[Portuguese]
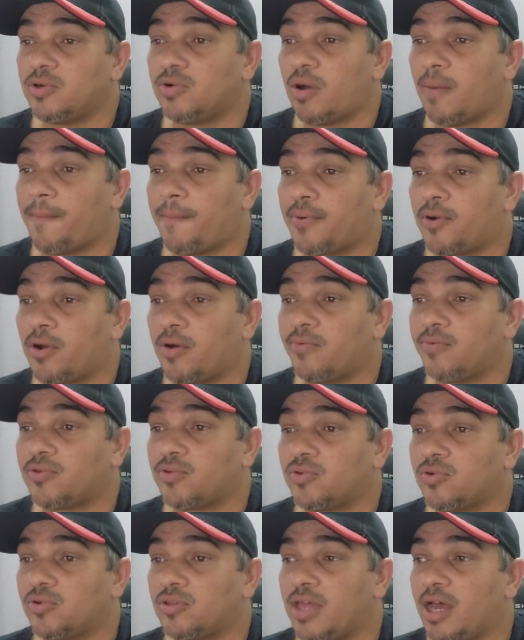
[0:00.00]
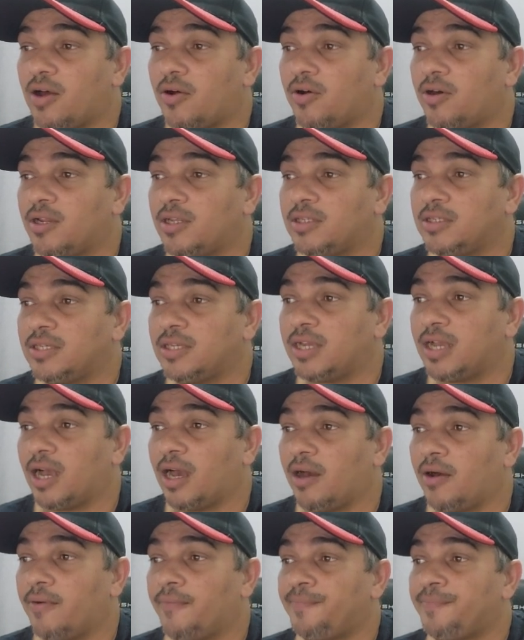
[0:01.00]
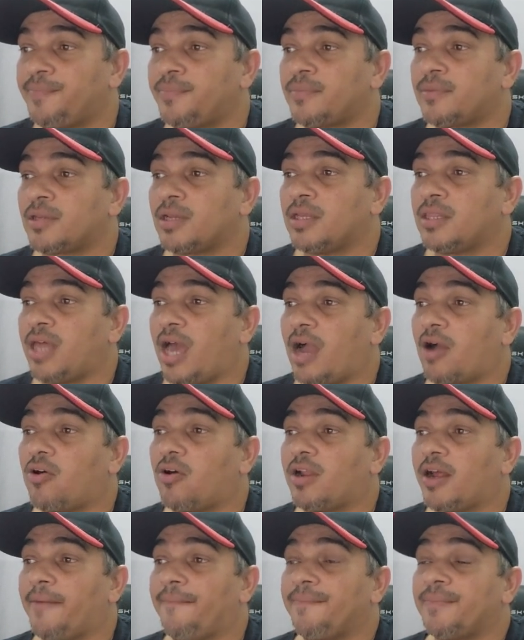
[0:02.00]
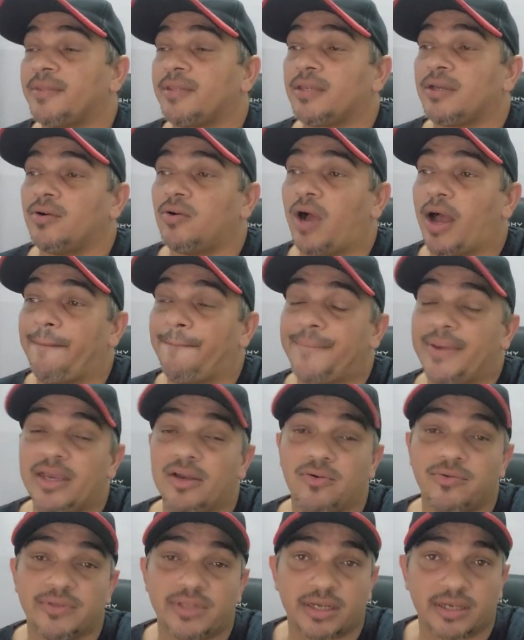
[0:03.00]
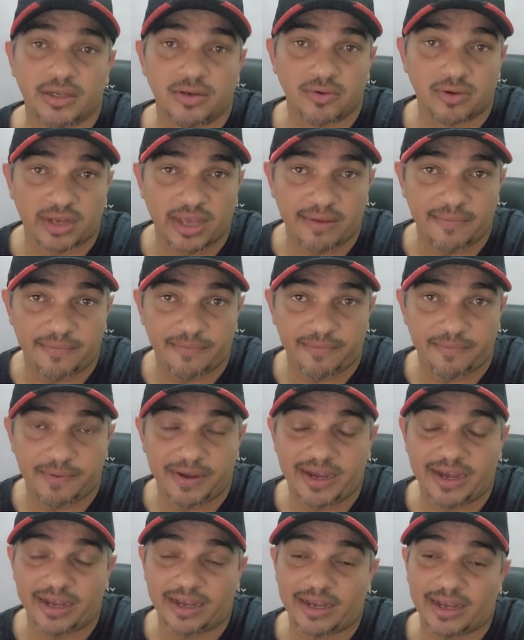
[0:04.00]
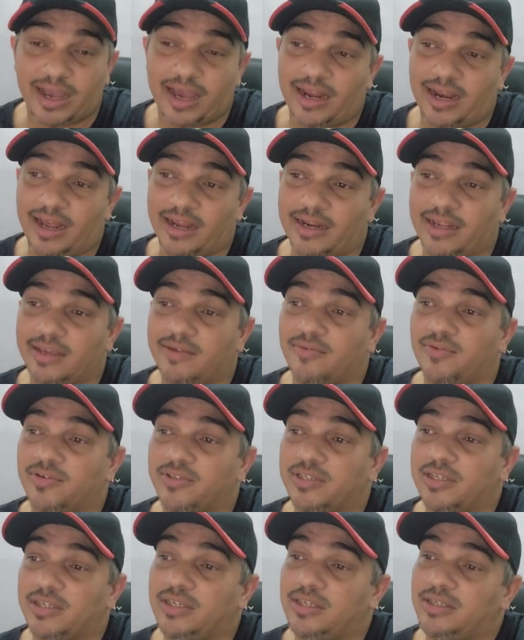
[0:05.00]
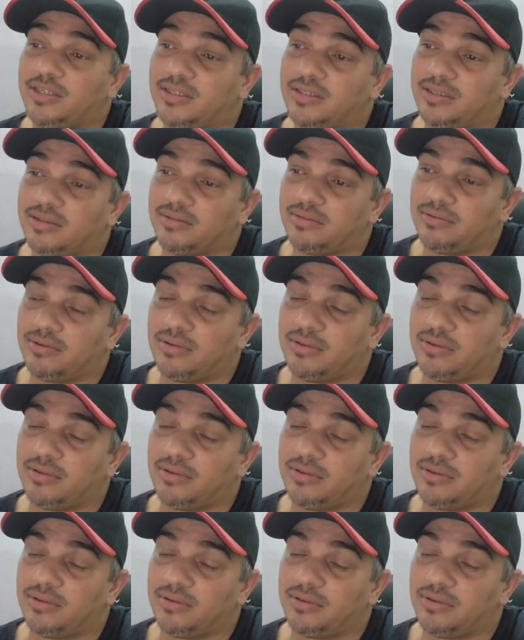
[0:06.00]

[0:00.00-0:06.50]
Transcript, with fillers: Eu aprovo toda hora esse carro. Tá, agora, a pergunta que não quer calar, né? Que vocês.